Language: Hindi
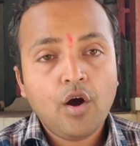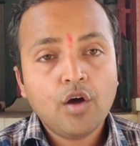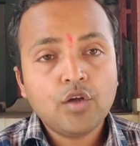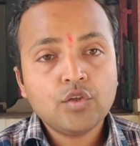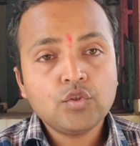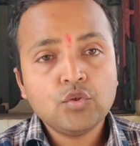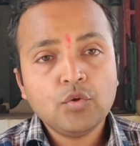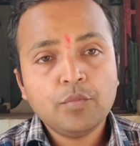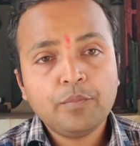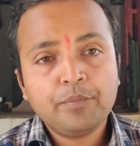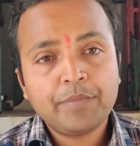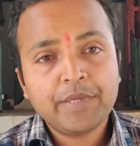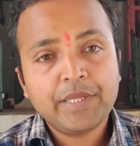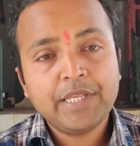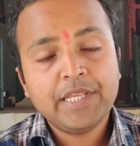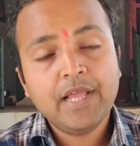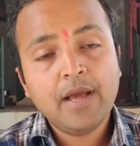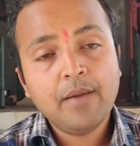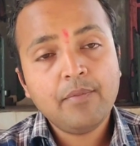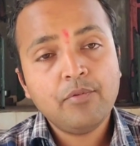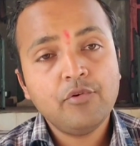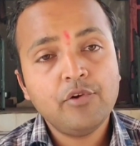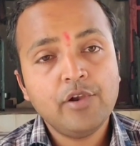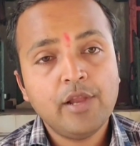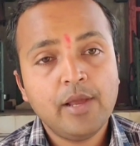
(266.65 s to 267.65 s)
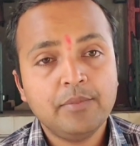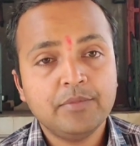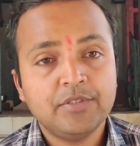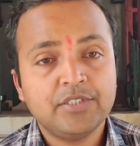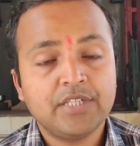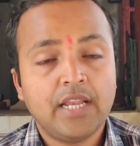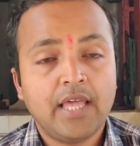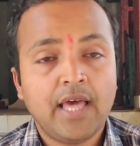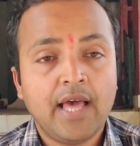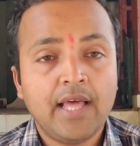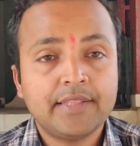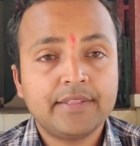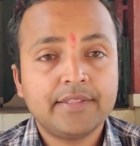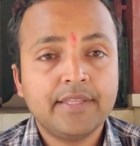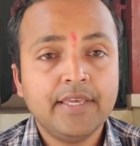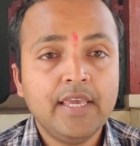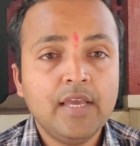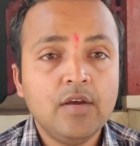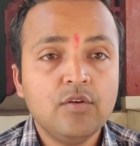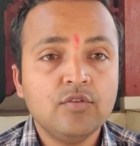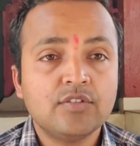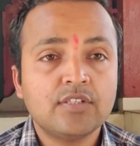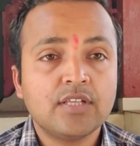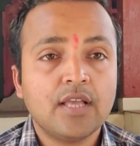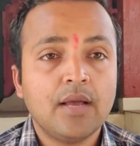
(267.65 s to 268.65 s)
और जो पीला फूल हम चाहते
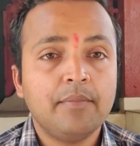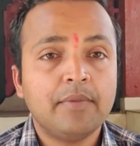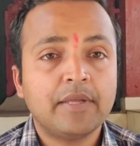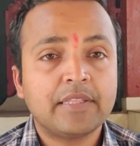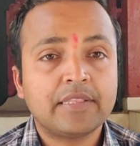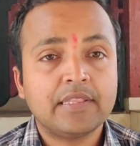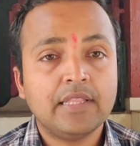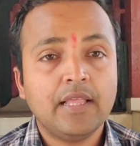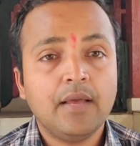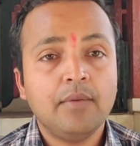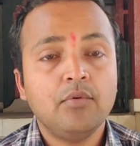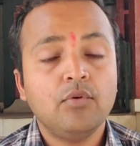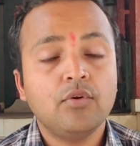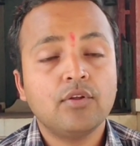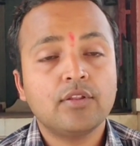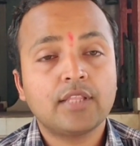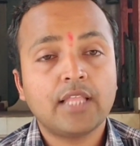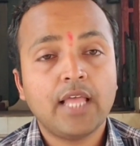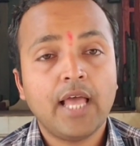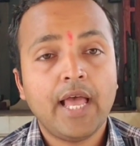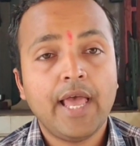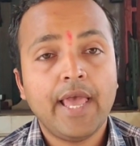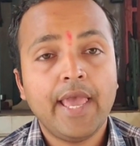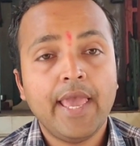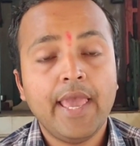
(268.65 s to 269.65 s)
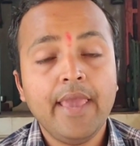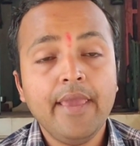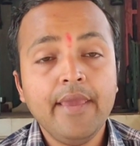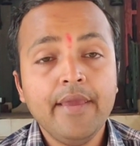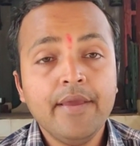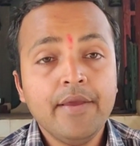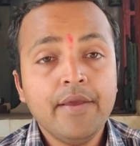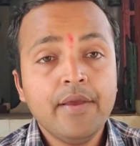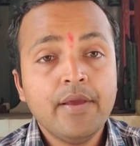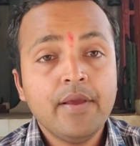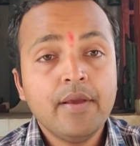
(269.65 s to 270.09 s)
हैं उसका मतलब होता है